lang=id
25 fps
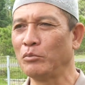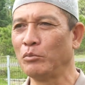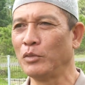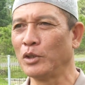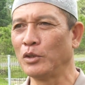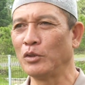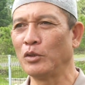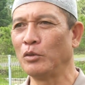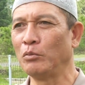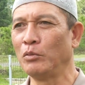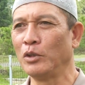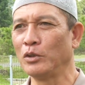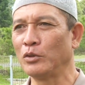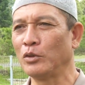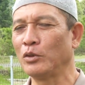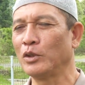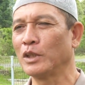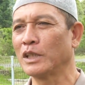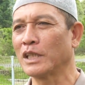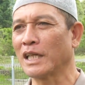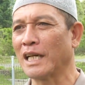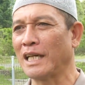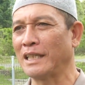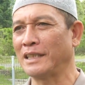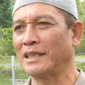betul-betul
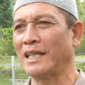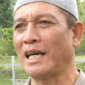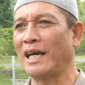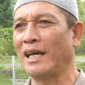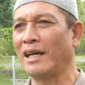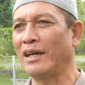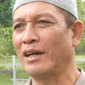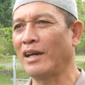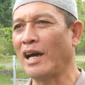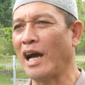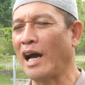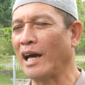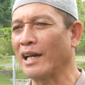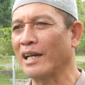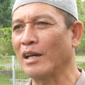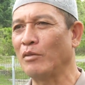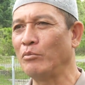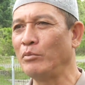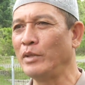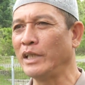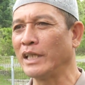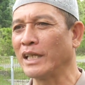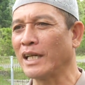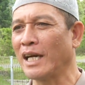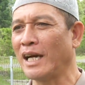terasa,
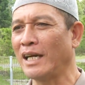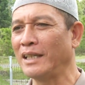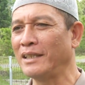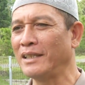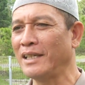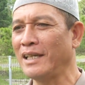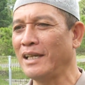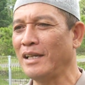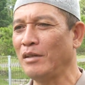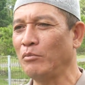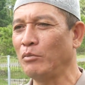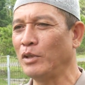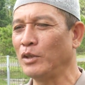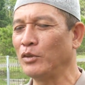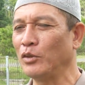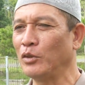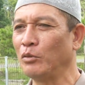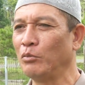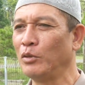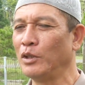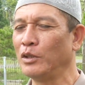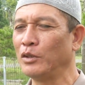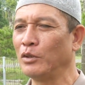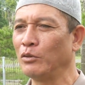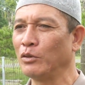arabikanya
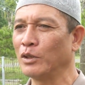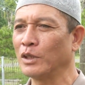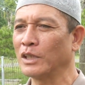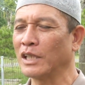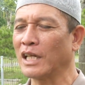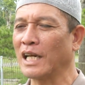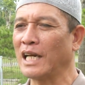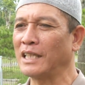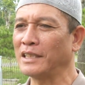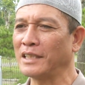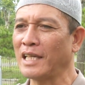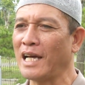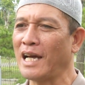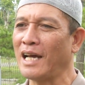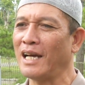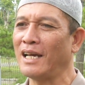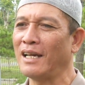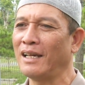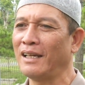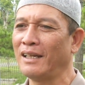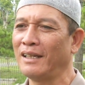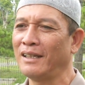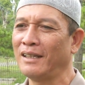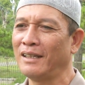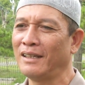betul-betul terasa.
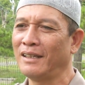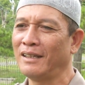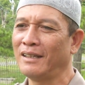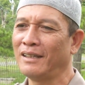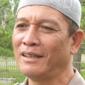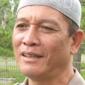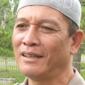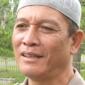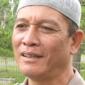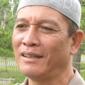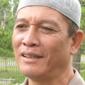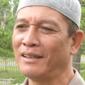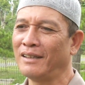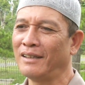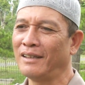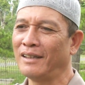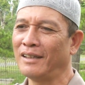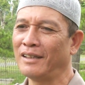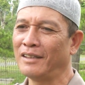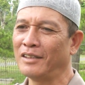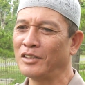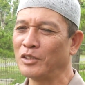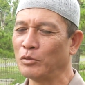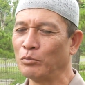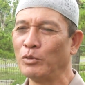
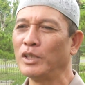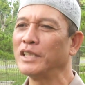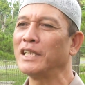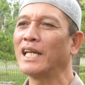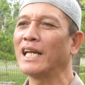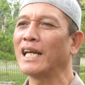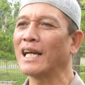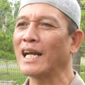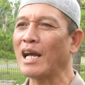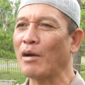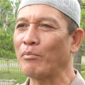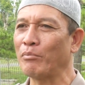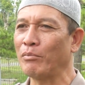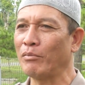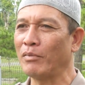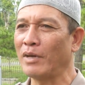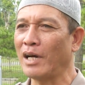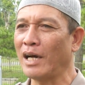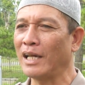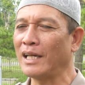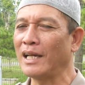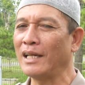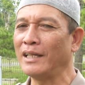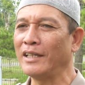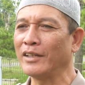Nah, semuanya lengkap
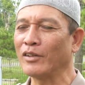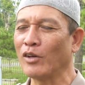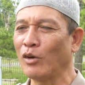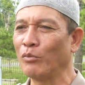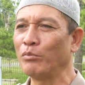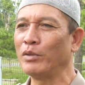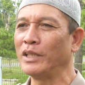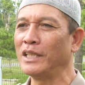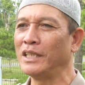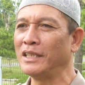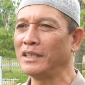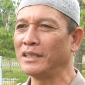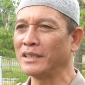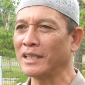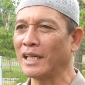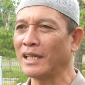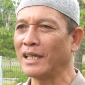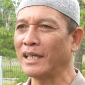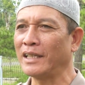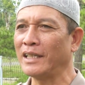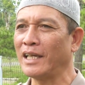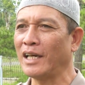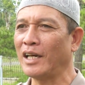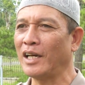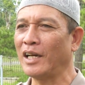ada di kopi
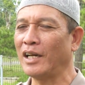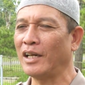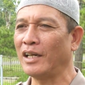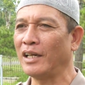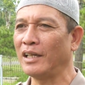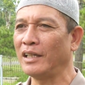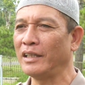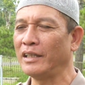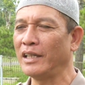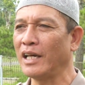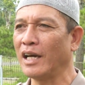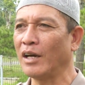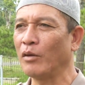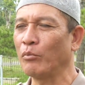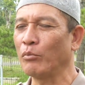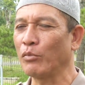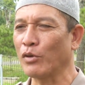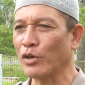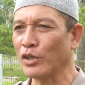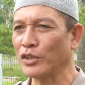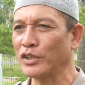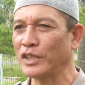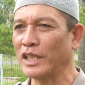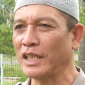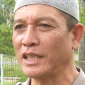canaya yang
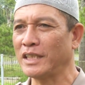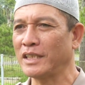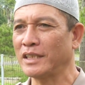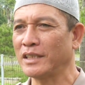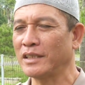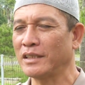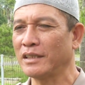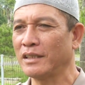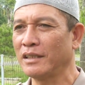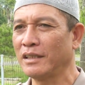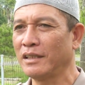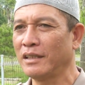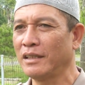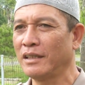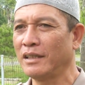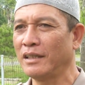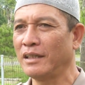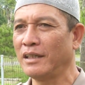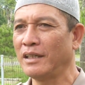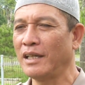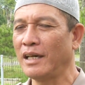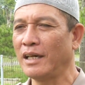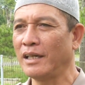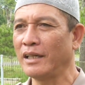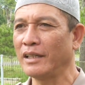proses
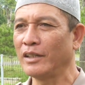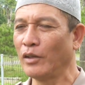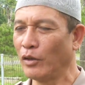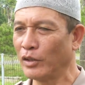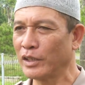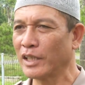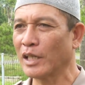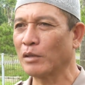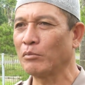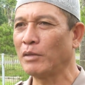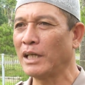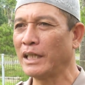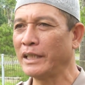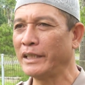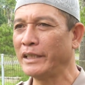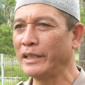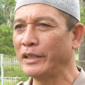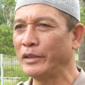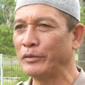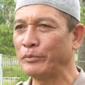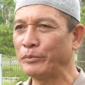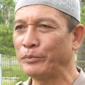dari geotermal ini.